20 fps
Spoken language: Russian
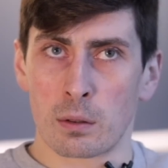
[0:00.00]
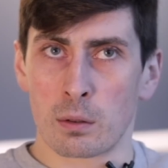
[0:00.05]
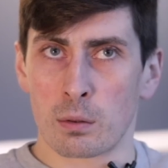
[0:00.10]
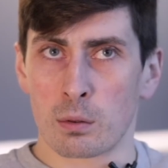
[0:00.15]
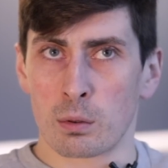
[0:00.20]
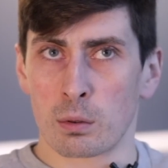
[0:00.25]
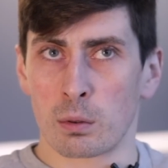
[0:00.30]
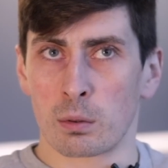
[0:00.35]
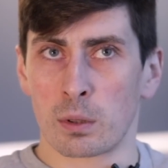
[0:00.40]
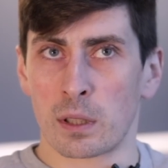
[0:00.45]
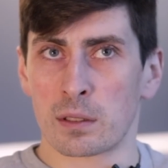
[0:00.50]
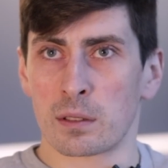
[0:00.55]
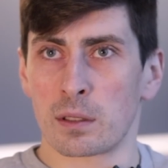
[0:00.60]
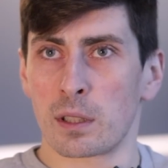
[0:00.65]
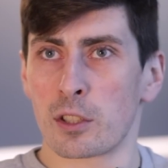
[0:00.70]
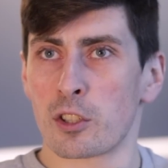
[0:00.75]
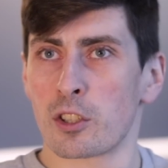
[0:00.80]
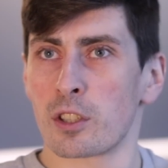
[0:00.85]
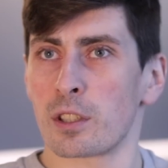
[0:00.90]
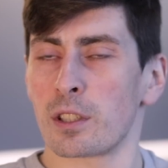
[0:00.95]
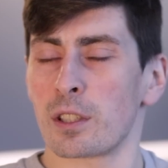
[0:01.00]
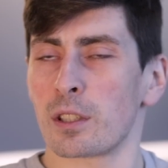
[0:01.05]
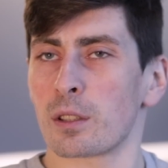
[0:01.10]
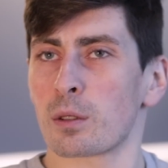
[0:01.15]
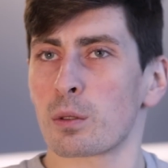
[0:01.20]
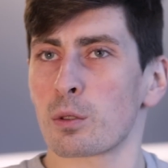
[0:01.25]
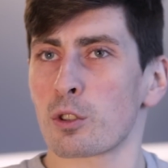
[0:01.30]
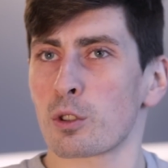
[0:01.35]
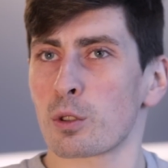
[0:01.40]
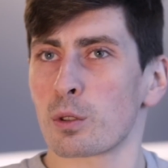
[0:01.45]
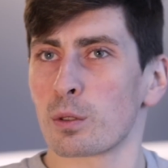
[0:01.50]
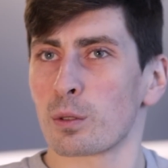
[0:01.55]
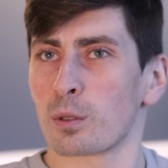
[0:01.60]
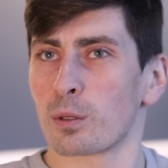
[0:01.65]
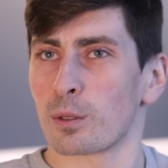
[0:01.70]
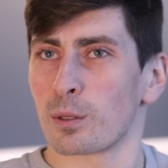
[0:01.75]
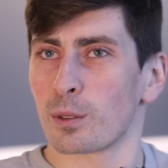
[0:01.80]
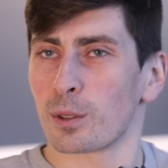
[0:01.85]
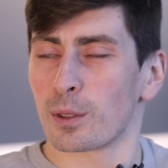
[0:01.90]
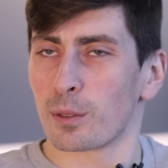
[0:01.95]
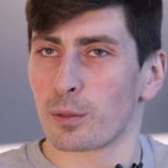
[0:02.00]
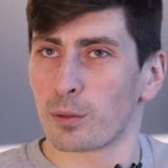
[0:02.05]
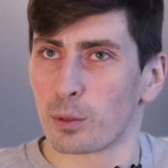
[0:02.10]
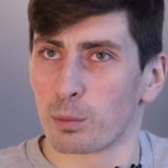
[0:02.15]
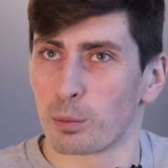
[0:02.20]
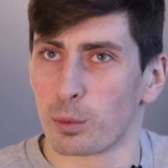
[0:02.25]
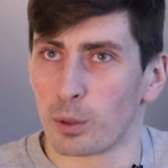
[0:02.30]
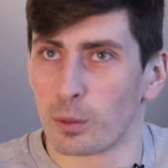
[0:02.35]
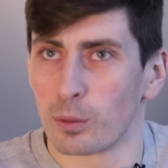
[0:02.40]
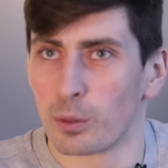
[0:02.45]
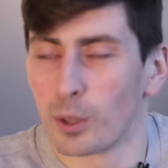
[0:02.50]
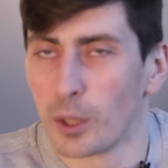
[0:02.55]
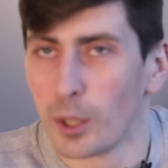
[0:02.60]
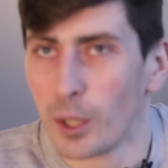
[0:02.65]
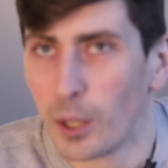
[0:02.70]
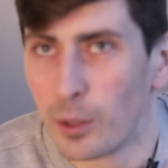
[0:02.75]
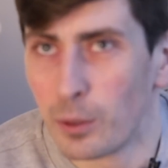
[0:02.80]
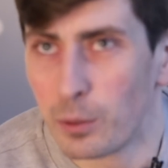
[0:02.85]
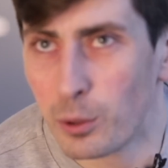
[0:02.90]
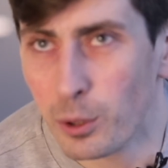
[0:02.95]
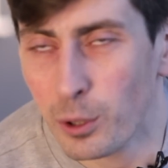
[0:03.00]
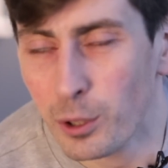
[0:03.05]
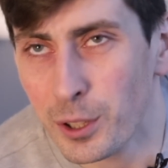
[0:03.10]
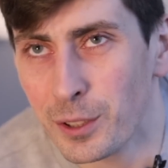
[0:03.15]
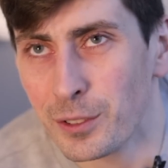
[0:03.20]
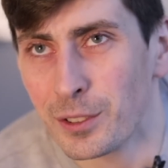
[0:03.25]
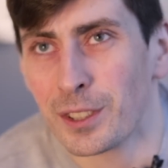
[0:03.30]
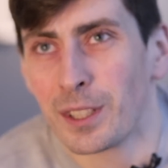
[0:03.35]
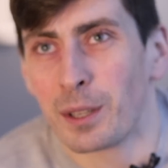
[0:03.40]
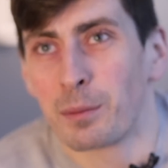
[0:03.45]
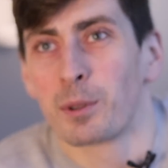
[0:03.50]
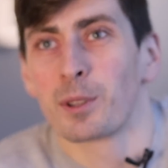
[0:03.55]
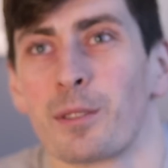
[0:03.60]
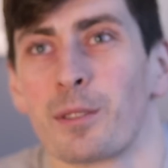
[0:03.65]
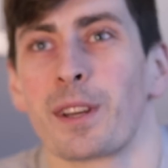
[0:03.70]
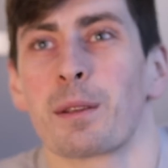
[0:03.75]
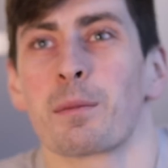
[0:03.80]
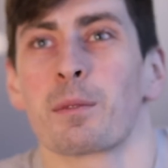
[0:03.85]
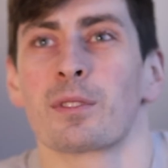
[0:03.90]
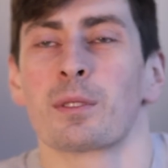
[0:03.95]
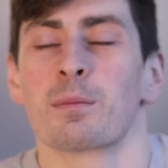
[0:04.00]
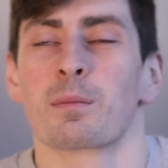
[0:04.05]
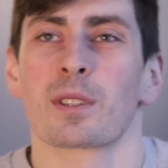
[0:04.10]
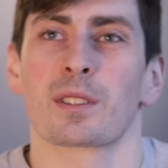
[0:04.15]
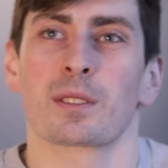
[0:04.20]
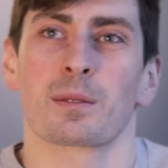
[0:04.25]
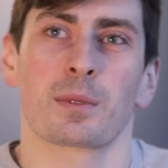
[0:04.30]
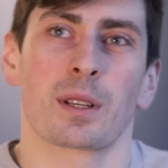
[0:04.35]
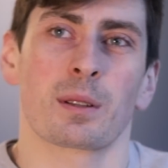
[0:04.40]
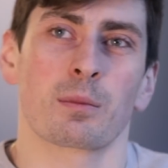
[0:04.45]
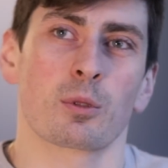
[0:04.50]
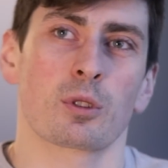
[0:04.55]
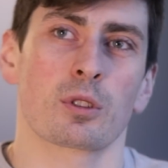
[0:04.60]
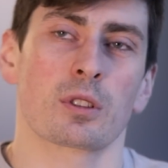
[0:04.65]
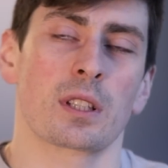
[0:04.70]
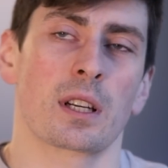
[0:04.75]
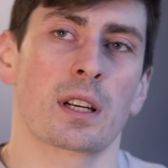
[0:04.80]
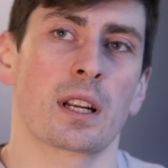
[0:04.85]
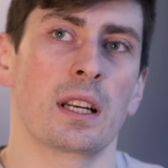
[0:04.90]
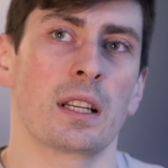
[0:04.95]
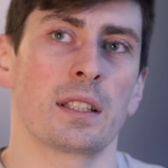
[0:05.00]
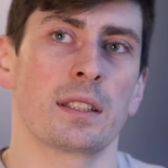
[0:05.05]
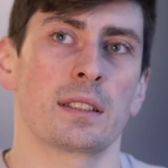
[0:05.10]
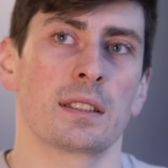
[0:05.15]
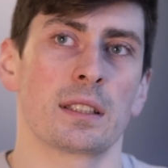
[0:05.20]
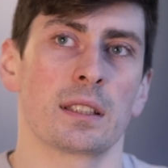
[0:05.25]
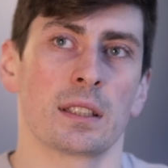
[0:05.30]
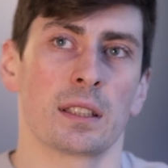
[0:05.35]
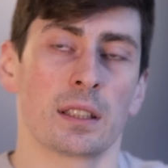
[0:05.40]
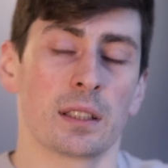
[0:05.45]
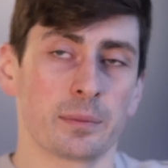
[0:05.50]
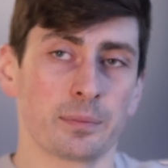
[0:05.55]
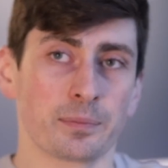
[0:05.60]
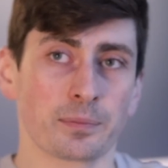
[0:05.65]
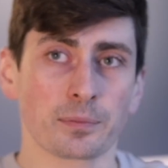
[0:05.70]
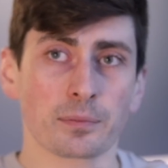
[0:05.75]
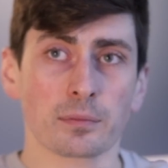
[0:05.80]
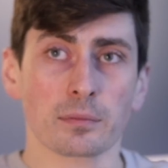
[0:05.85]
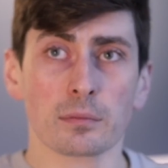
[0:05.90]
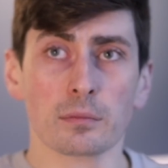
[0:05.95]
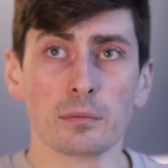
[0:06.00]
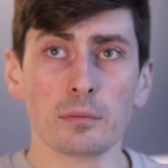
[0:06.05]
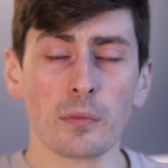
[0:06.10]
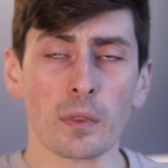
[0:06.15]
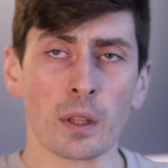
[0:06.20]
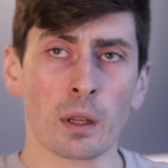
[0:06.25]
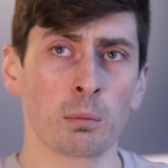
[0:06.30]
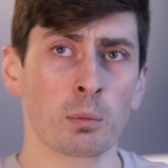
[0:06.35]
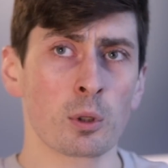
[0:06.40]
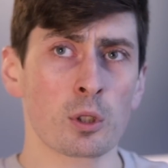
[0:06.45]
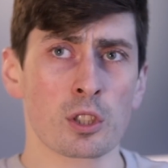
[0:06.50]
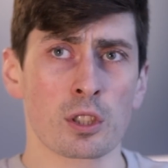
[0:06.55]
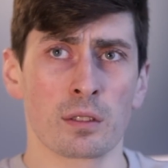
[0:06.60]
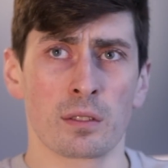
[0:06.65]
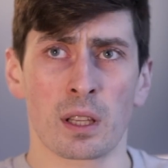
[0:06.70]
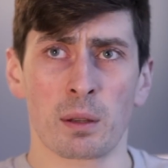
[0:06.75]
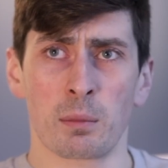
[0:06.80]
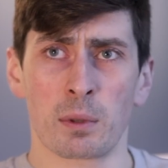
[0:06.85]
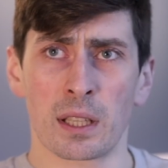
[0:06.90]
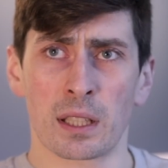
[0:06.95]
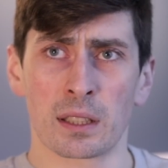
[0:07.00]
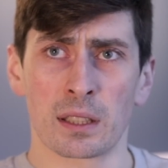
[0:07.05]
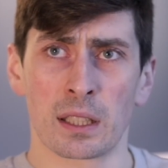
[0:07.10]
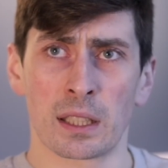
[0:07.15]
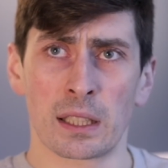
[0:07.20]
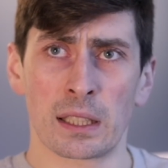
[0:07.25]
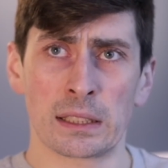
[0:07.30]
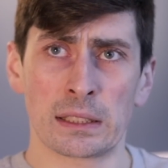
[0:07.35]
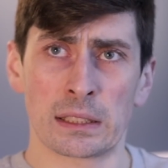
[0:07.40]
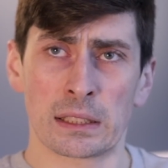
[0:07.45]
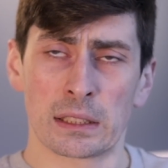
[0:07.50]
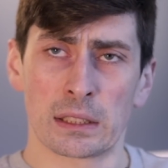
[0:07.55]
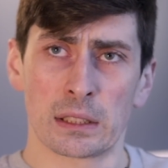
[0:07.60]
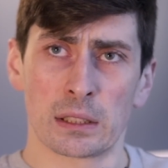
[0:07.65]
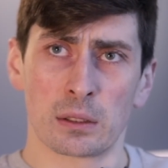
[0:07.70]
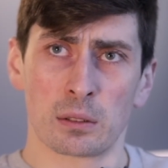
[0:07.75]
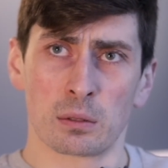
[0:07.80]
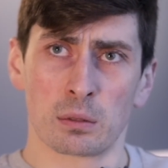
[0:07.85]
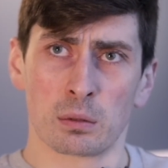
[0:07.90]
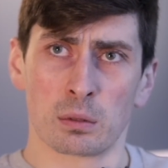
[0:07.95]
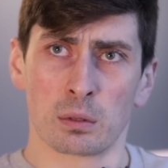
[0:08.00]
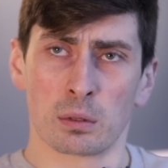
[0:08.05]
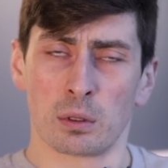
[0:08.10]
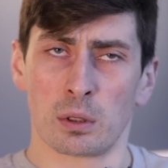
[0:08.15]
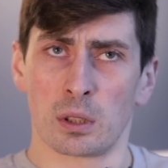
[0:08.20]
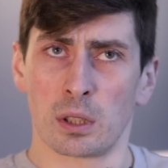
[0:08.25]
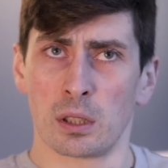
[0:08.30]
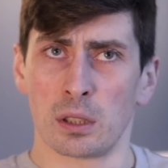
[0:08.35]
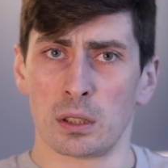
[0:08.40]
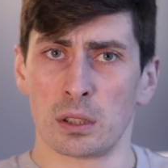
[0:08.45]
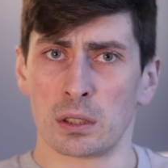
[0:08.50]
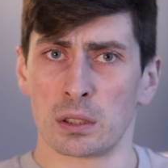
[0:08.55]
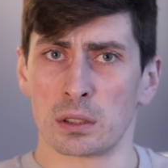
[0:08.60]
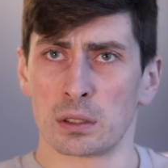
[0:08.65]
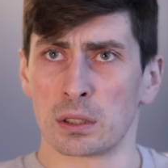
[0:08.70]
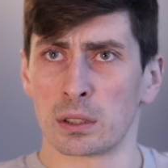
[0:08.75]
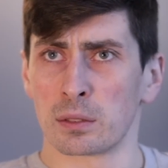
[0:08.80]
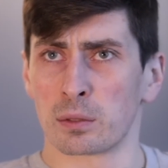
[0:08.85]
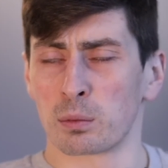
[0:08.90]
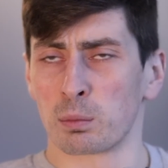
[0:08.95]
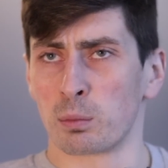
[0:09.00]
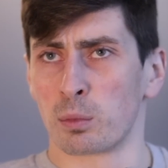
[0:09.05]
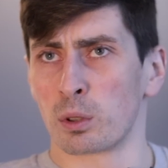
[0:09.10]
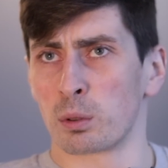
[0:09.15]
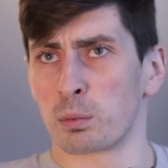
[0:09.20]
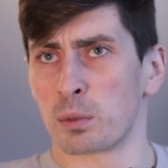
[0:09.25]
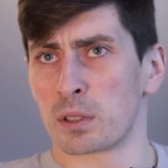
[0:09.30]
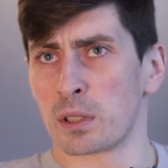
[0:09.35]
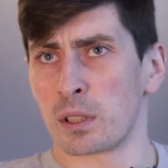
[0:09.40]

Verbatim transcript: Что-то у нас даже не то, что на футбол, в город не всегда время выбраться, потому что старались э, больше времени отдыхать, вот, и за футбол не